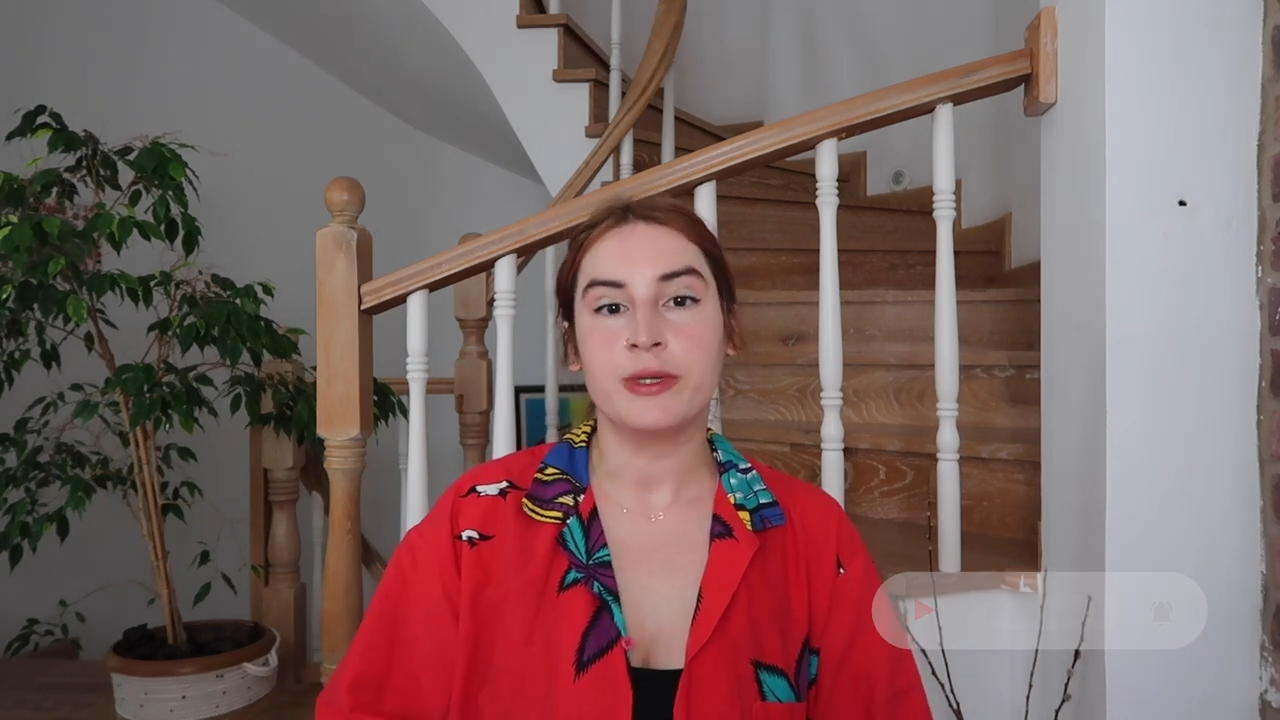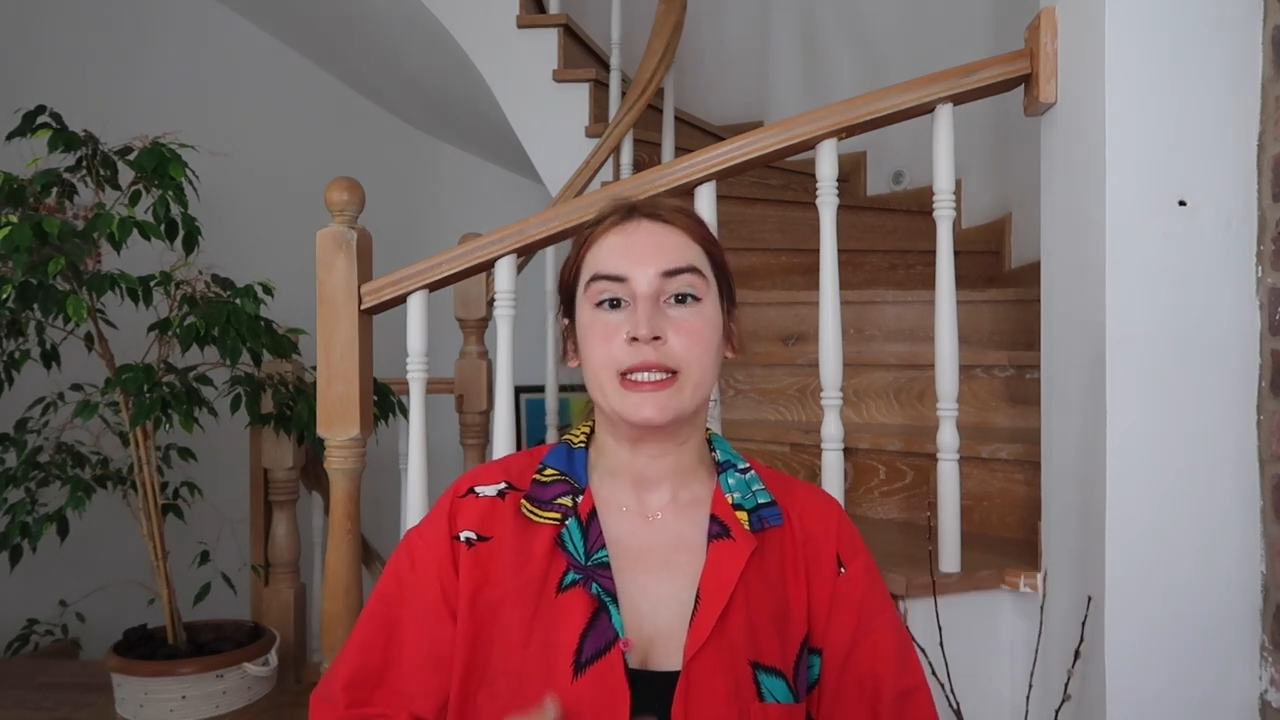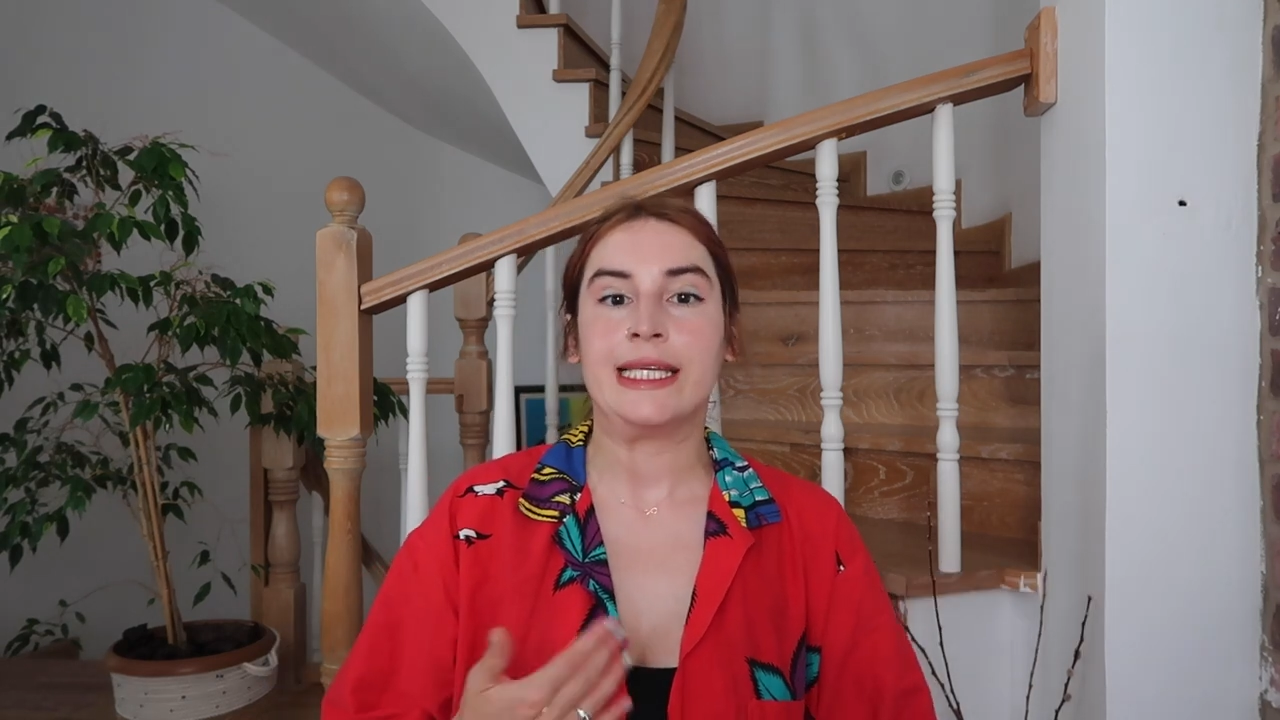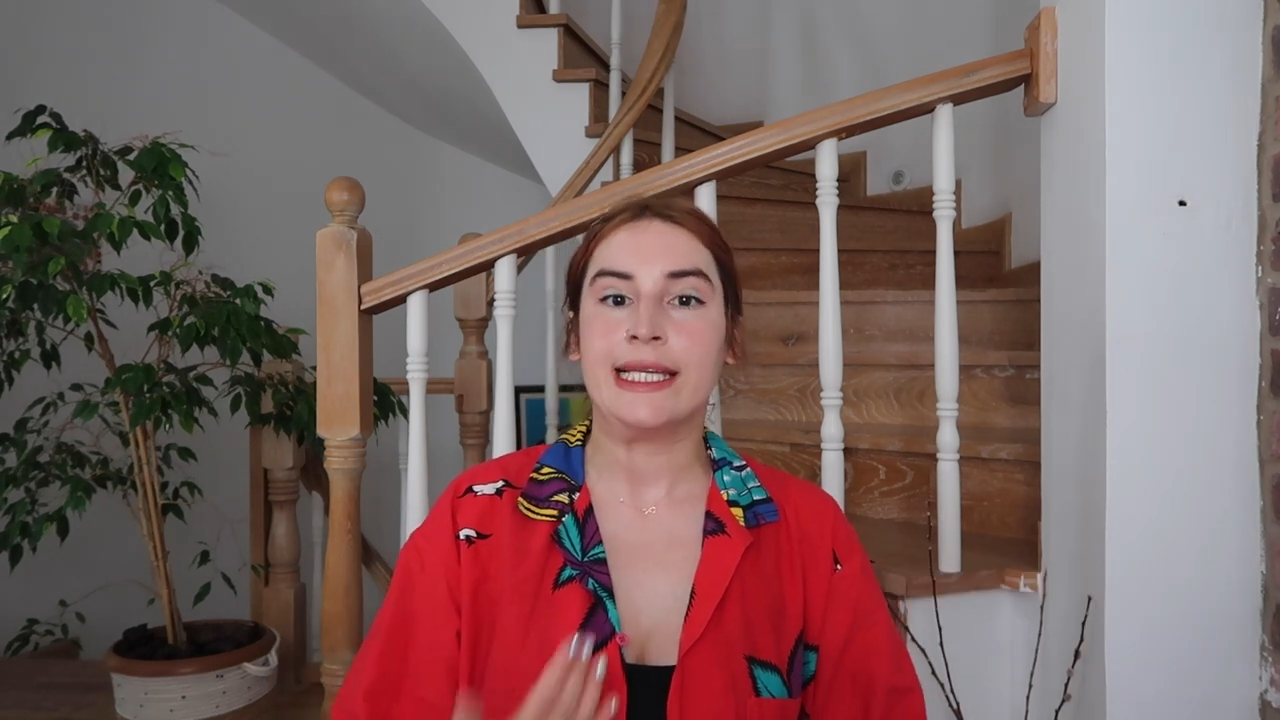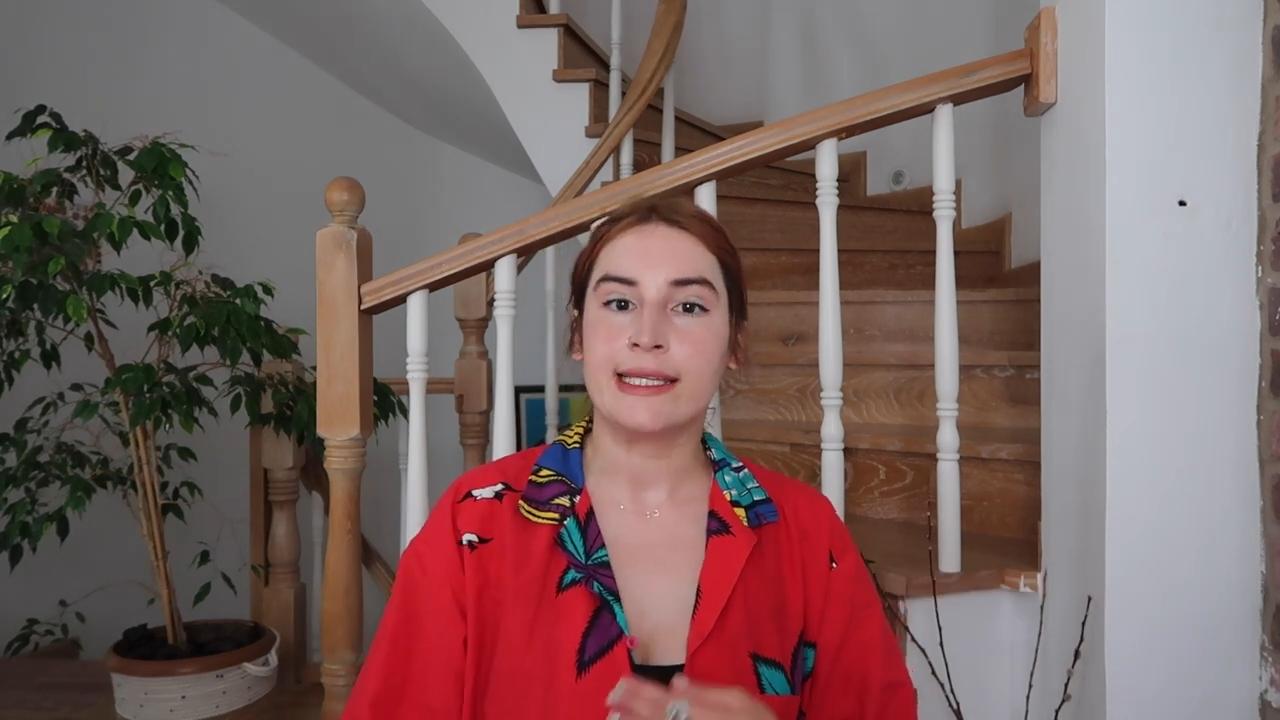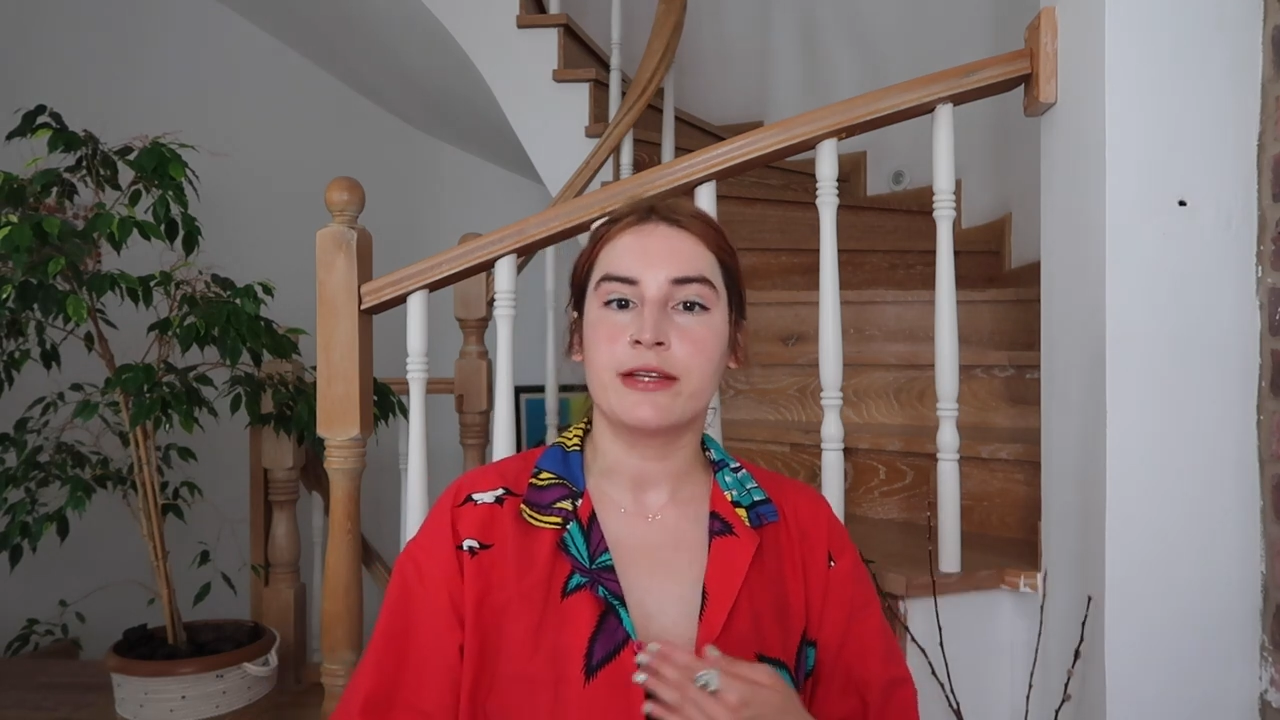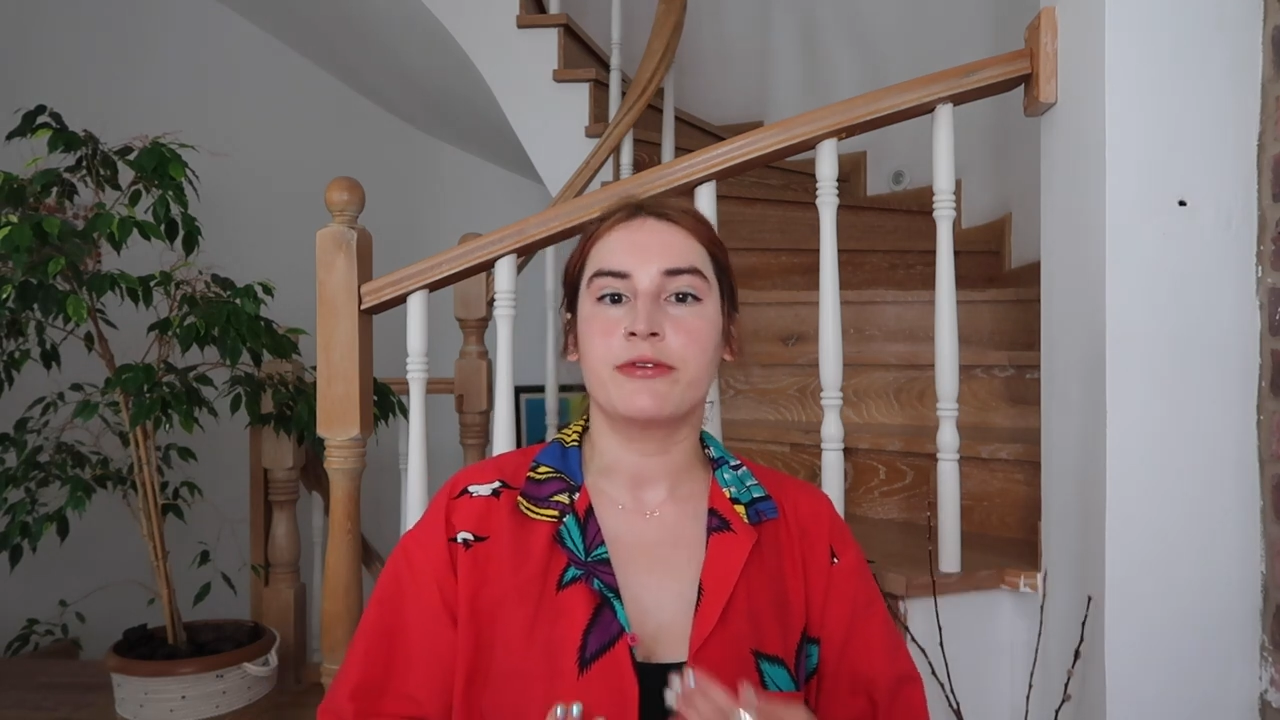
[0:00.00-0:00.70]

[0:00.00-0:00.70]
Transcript: hani ilk